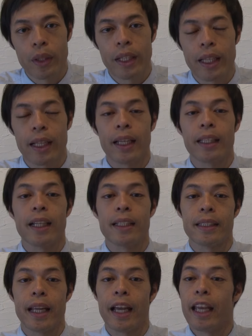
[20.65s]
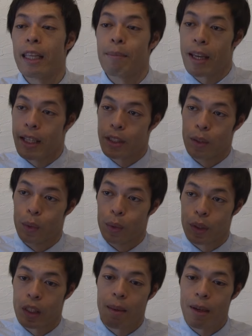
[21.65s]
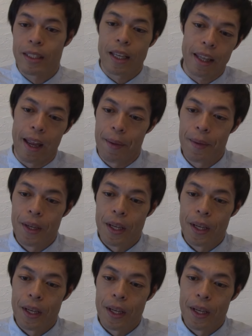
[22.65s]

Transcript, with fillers: んでいただいてですねイメージを膨らませて